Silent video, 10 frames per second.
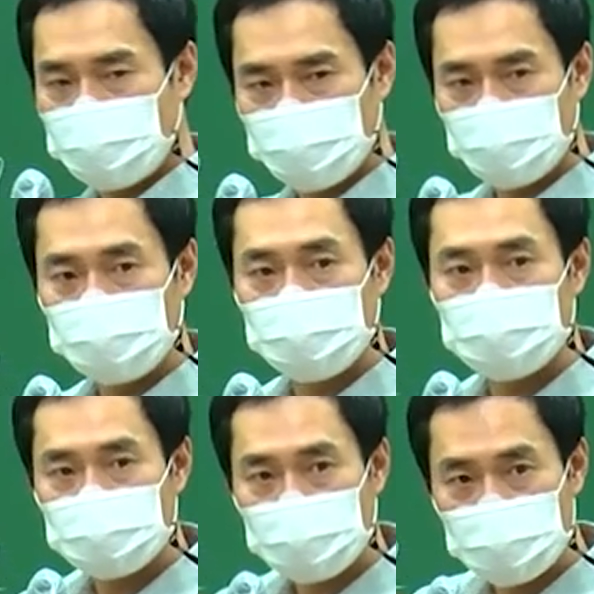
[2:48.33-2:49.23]
변동비
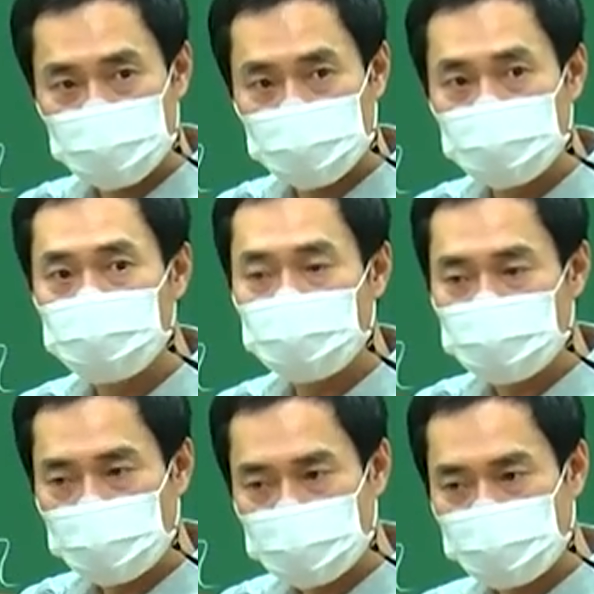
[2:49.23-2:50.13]
들어가 있죠. 정보
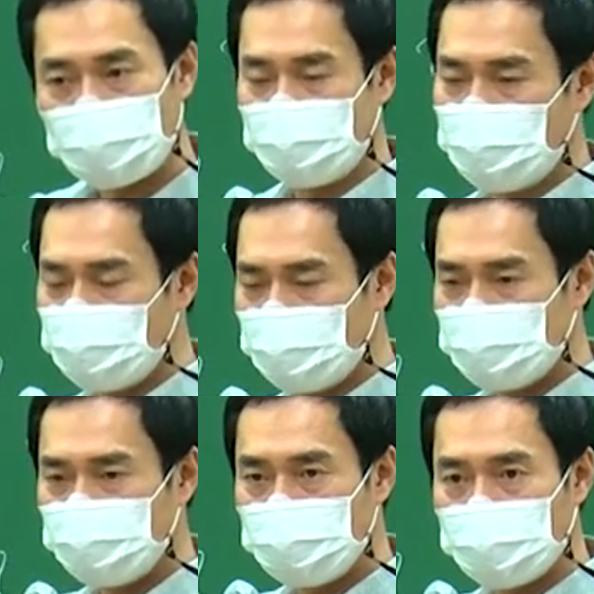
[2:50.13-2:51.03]
원가니까 반란해야
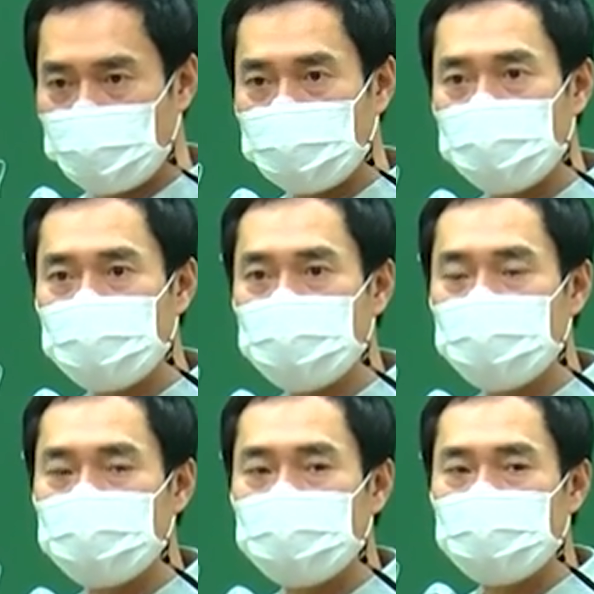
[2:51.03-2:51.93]
됩니다.
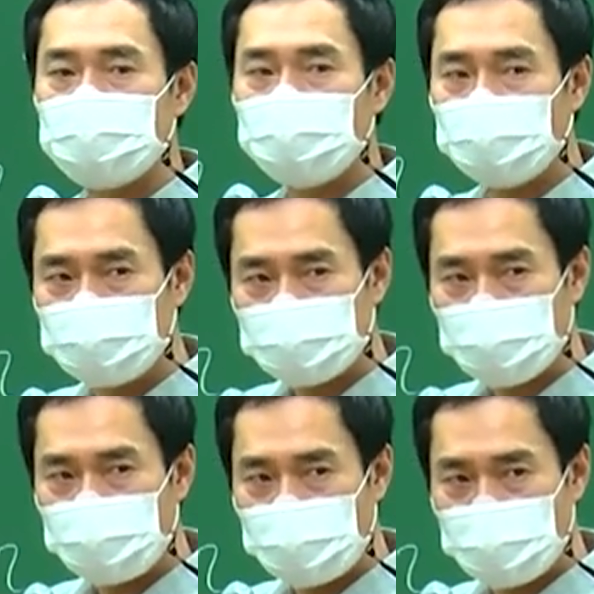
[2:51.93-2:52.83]

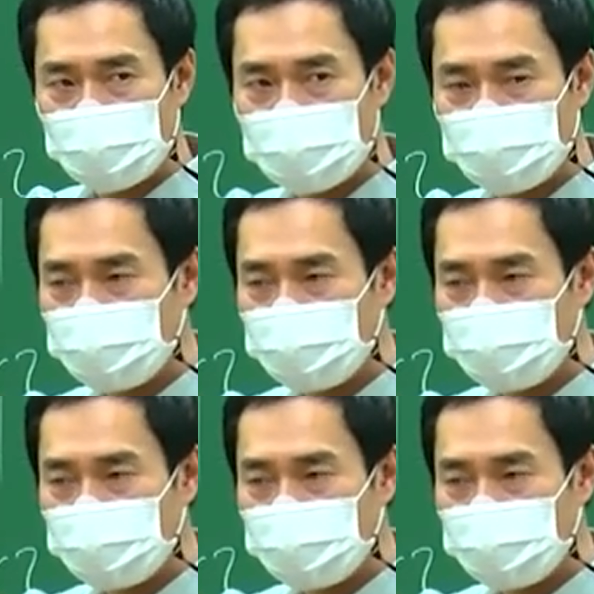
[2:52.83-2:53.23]
어떻게 반환할까